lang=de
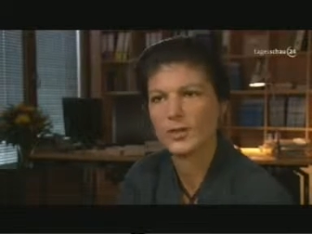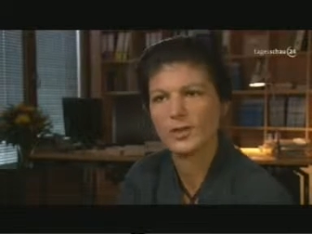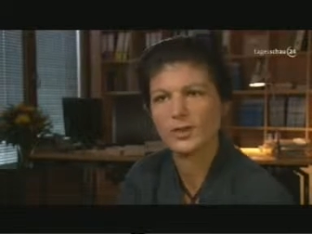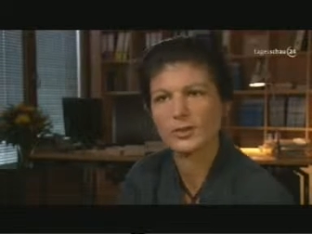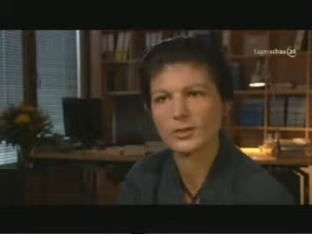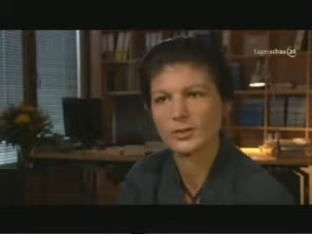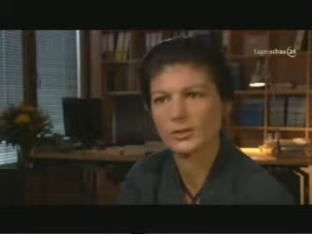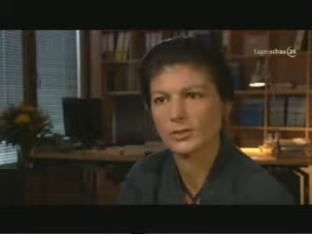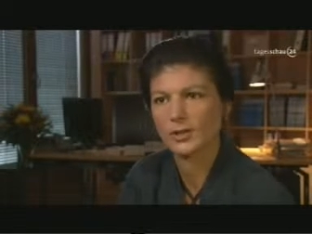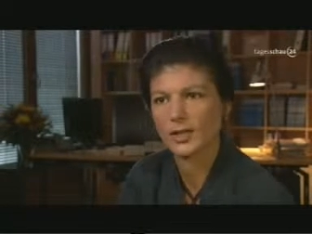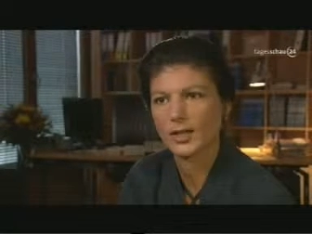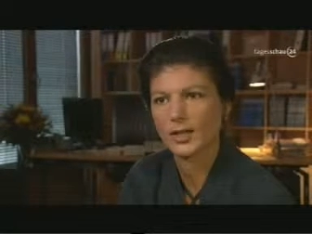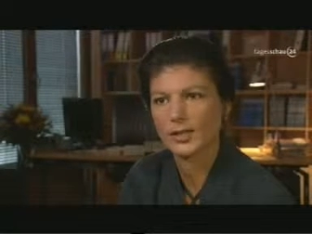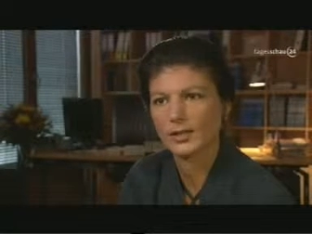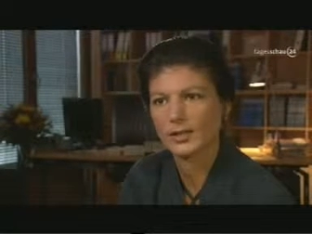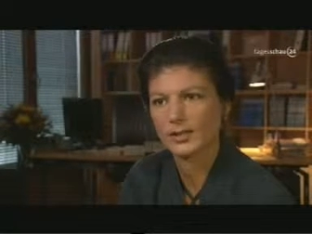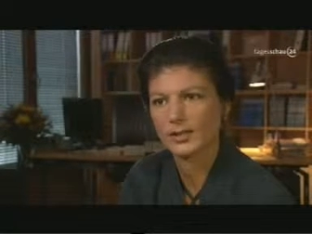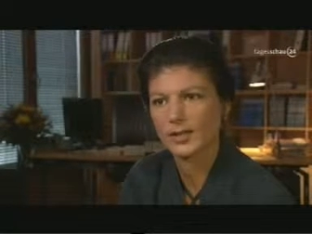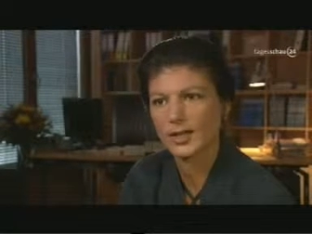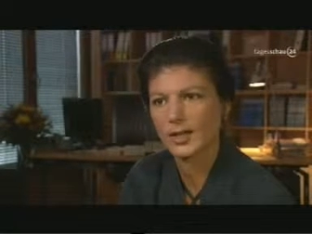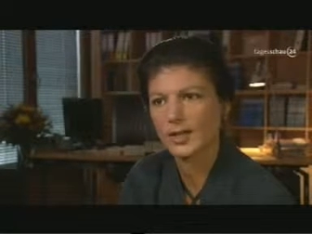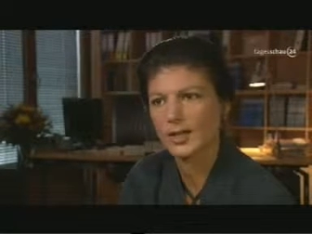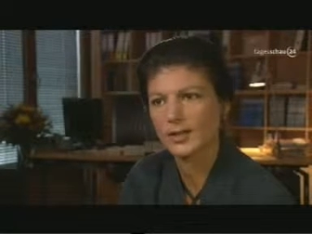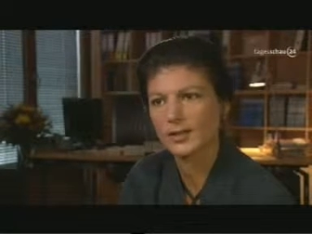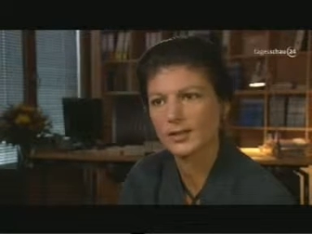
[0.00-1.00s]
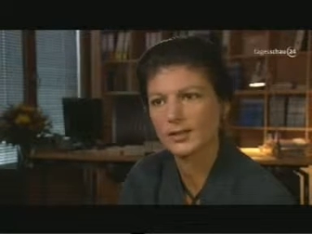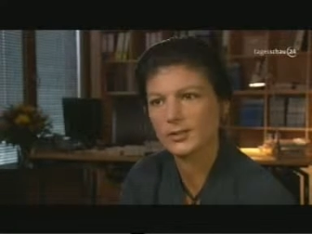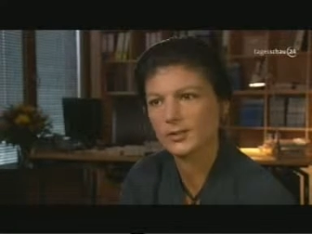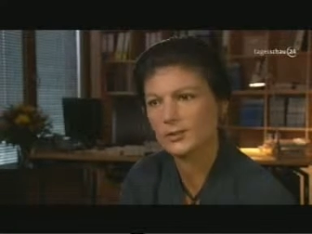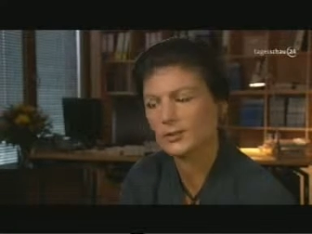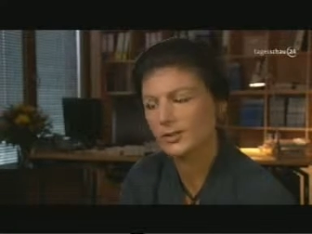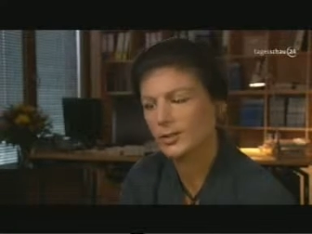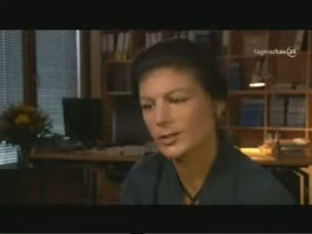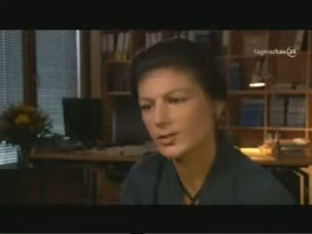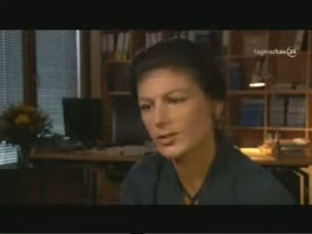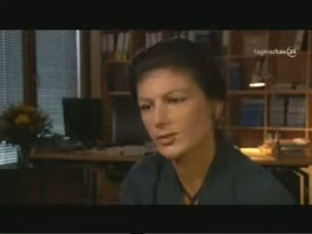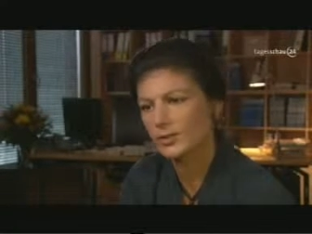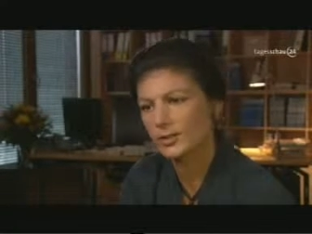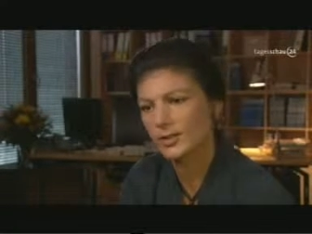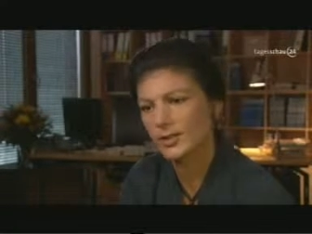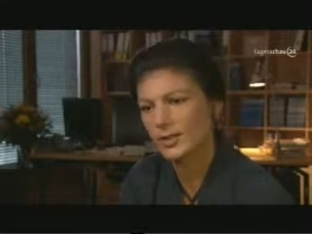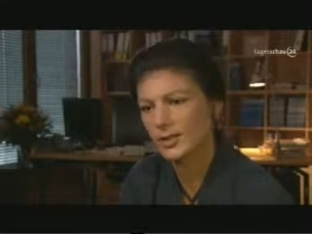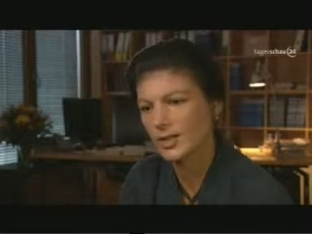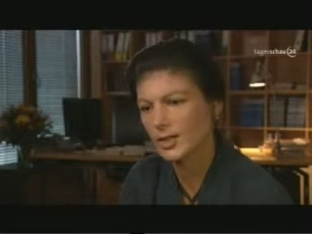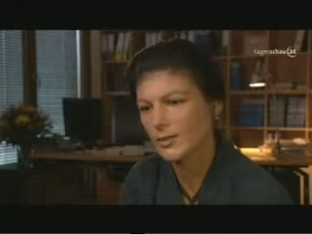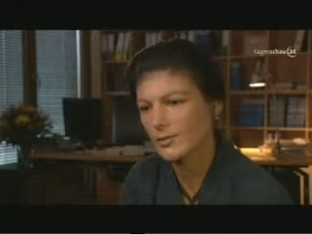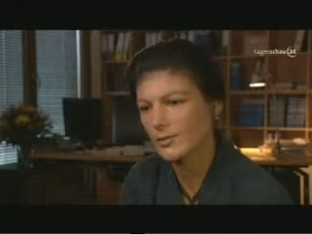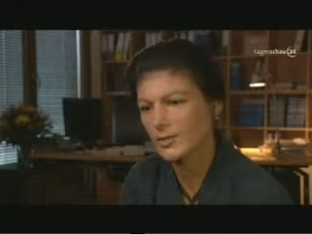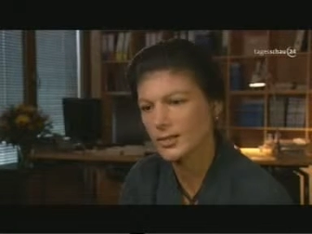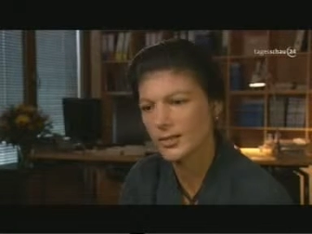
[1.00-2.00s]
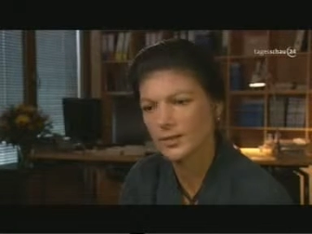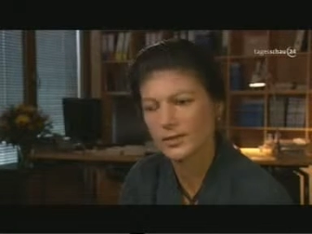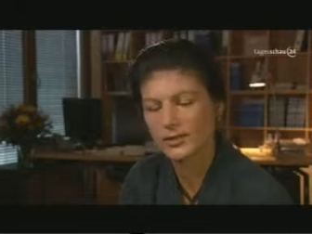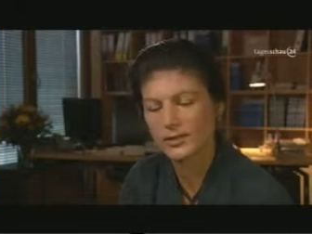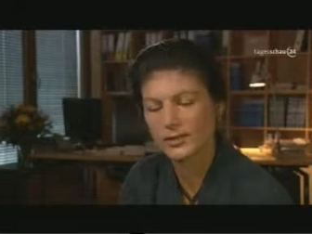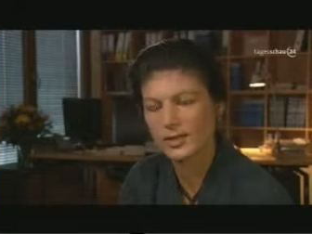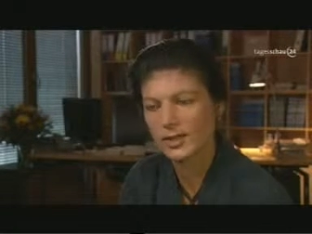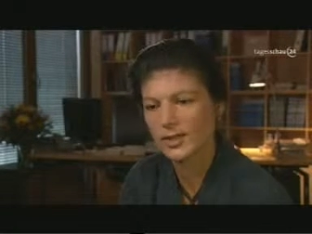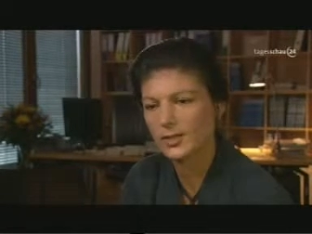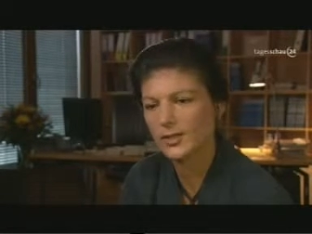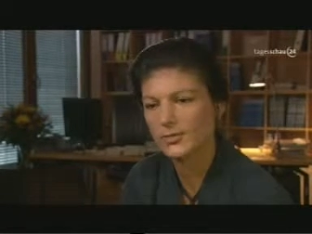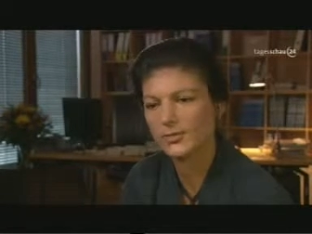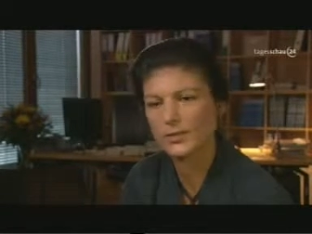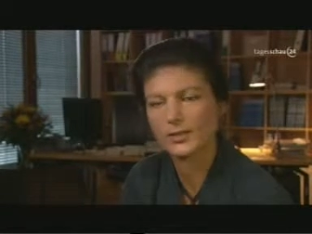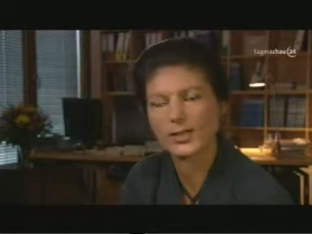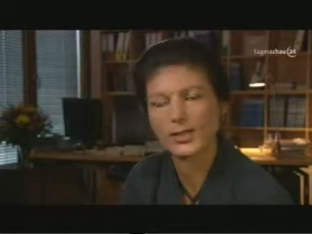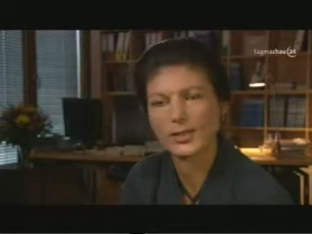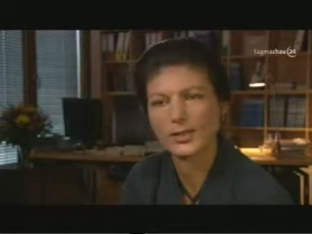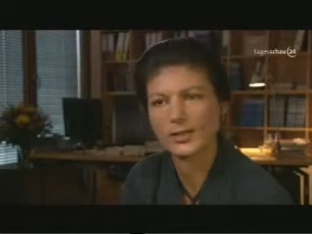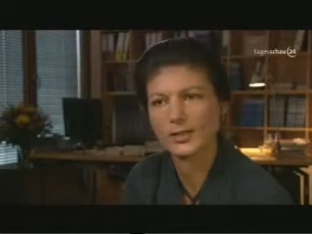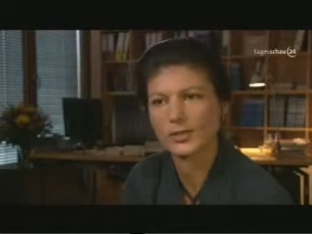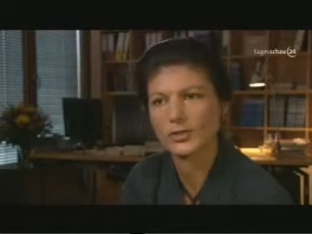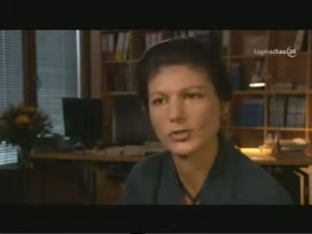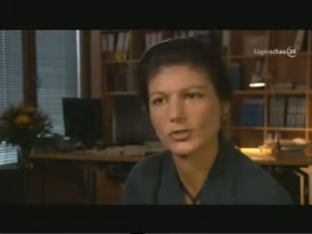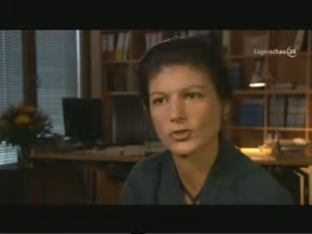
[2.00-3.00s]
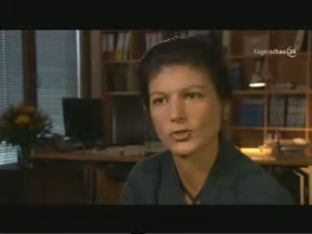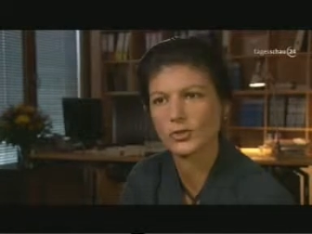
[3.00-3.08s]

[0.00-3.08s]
Wirtschaftsleistung eines Jahres und natürlich damit das X-fache der